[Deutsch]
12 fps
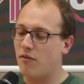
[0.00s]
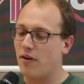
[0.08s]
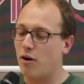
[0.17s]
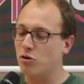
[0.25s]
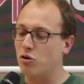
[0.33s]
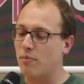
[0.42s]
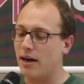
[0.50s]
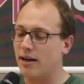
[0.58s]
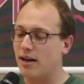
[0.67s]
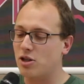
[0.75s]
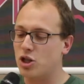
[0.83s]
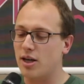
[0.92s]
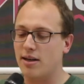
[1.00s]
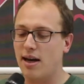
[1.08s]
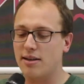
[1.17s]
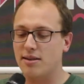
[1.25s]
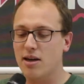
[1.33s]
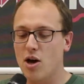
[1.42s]
auf Autobahnraststätten
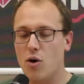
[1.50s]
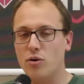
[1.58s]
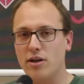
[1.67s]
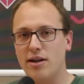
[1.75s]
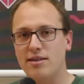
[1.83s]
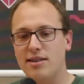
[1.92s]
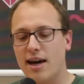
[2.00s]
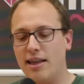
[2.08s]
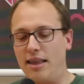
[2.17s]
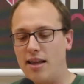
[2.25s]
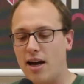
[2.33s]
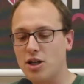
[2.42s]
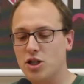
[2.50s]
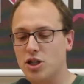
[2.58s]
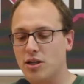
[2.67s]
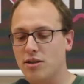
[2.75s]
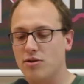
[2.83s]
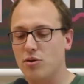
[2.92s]
hatte und in den
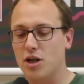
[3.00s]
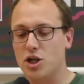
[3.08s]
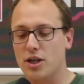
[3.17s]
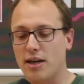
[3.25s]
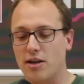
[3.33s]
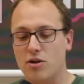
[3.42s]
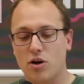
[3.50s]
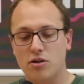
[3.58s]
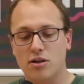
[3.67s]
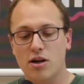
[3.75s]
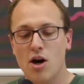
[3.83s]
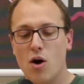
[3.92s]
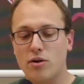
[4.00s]
Zigarettenanzünder stecken konnte